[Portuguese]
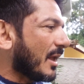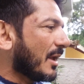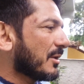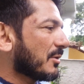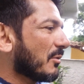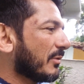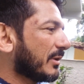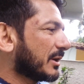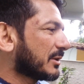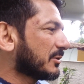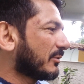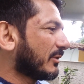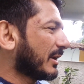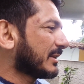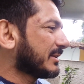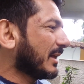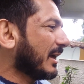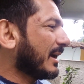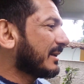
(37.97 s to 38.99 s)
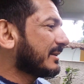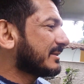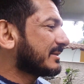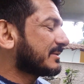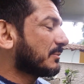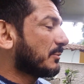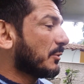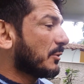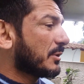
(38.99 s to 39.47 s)
em Governador
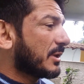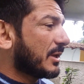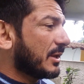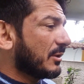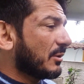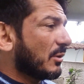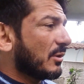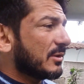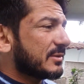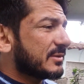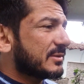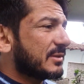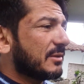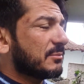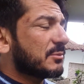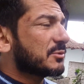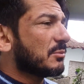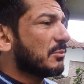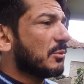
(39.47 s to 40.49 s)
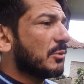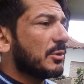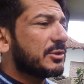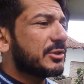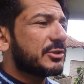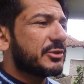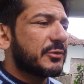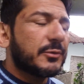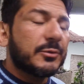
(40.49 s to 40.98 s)
Valadares, porque nós temos
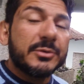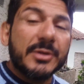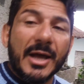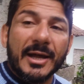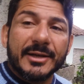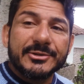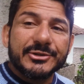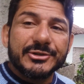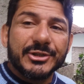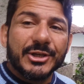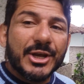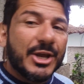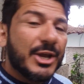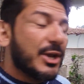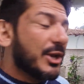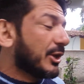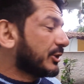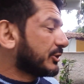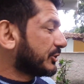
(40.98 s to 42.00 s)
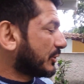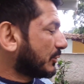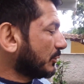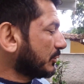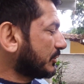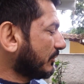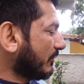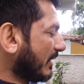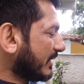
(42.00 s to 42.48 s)
muita dificuldade de
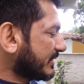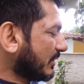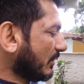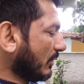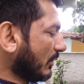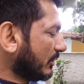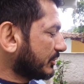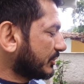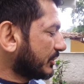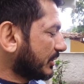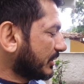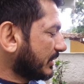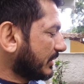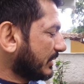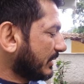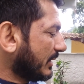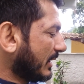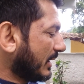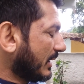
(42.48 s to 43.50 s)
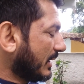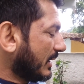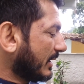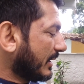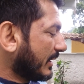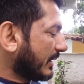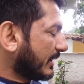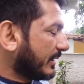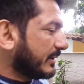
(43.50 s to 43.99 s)
cultivar celulose
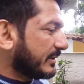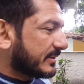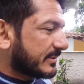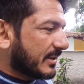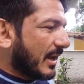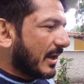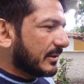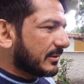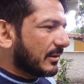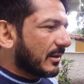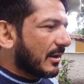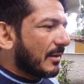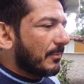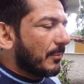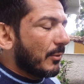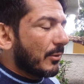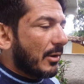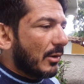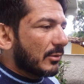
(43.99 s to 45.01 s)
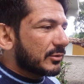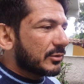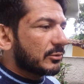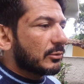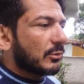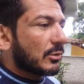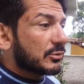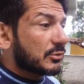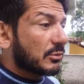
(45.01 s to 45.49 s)
é, cristata lá por causa
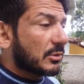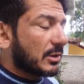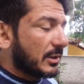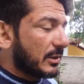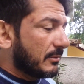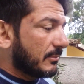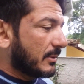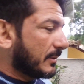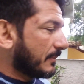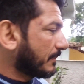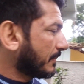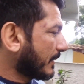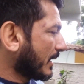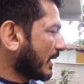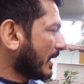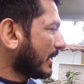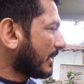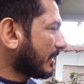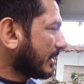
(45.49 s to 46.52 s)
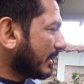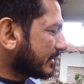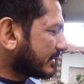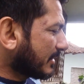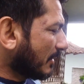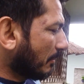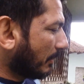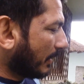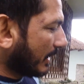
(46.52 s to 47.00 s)
do nosso clima. E
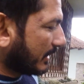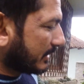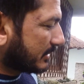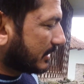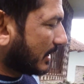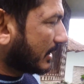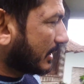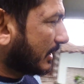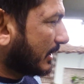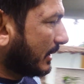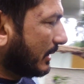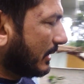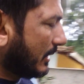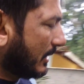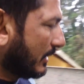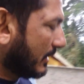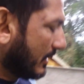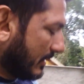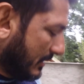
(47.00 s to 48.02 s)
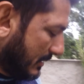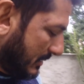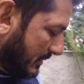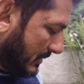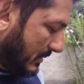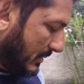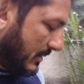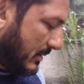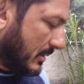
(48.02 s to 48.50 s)
essa planta aqui
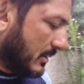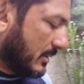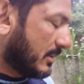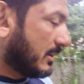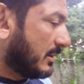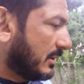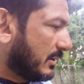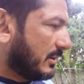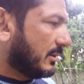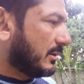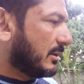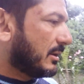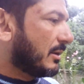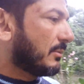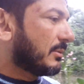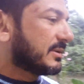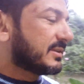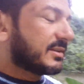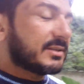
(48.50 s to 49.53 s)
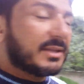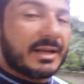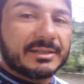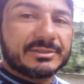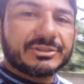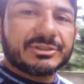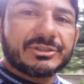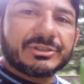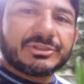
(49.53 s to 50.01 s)
que é uma
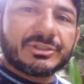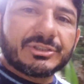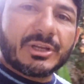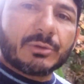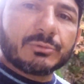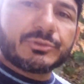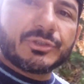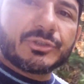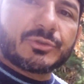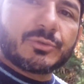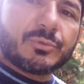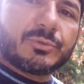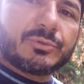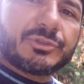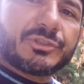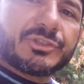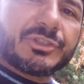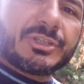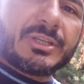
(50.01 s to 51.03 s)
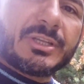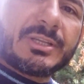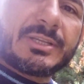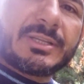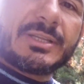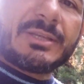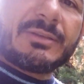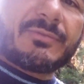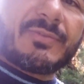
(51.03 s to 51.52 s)
cidade de altitude e
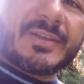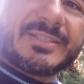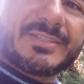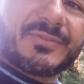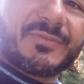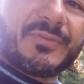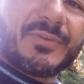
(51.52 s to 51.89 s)
que faz